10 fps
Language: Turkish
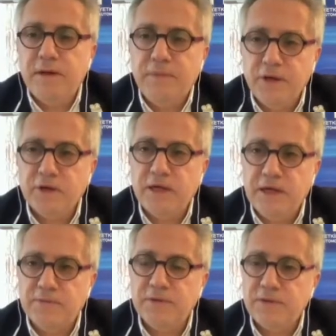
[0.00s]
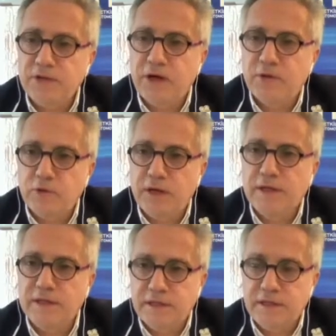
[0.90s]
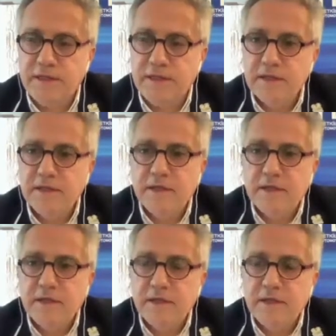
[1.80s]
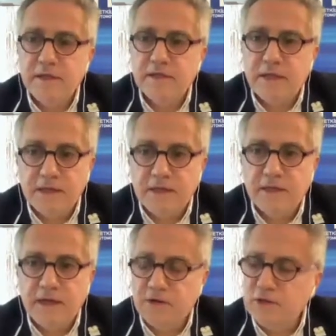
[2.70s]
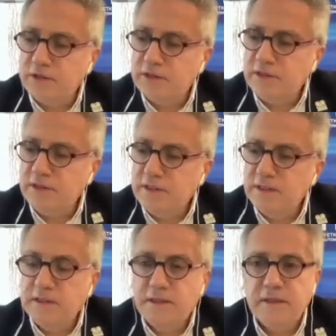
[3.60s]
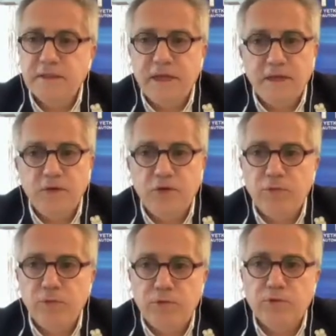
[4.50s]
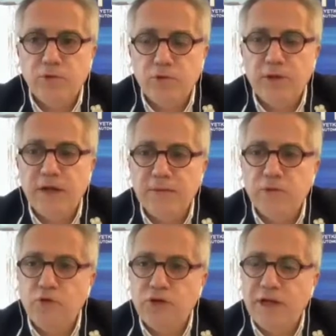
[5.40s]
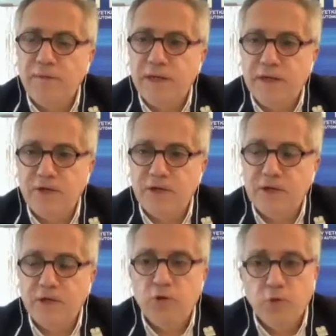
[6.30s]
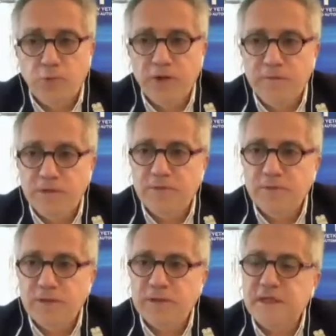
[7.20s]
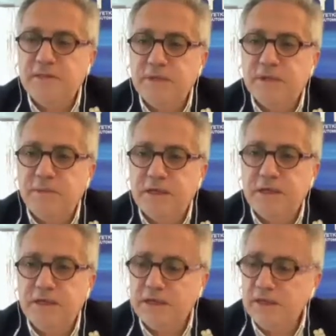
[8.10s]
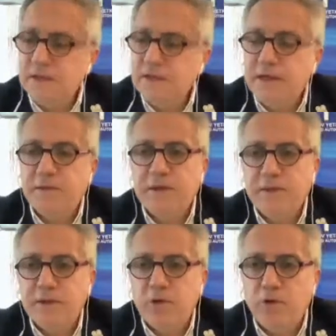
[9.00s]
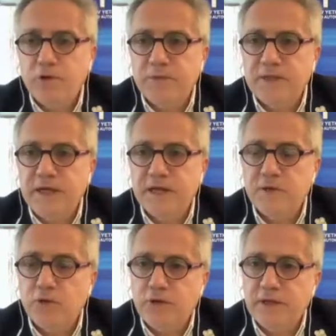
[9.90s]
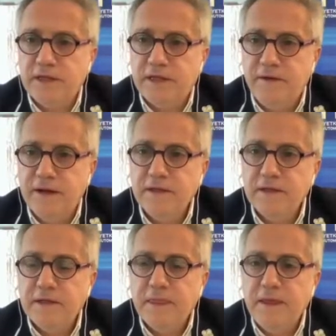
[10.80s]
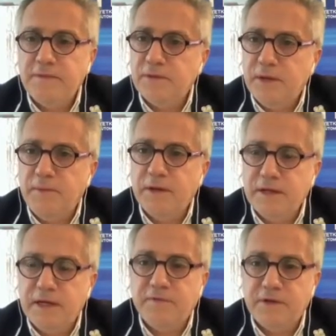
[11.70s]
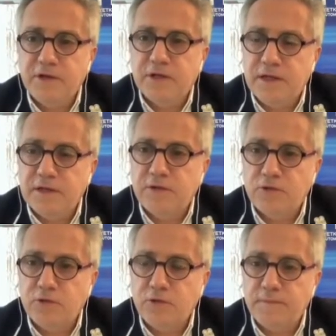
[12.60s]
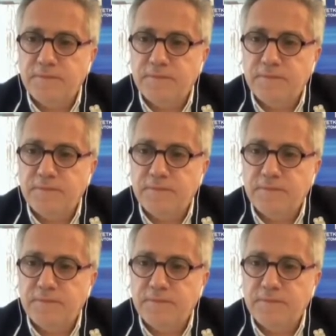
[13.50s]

başkan yardımcısı bizi can kulağıyla dinledi. E, saygıyla karşıladı. E, zannediyorum önümüz günlerde bir güncelleme gelecek. Umarım bizim istediğimiz gibi gelir. Ama tabii ki orada bir siyasi otorite de var. Hepsi beraber karar verecekler diye düşünüyorum.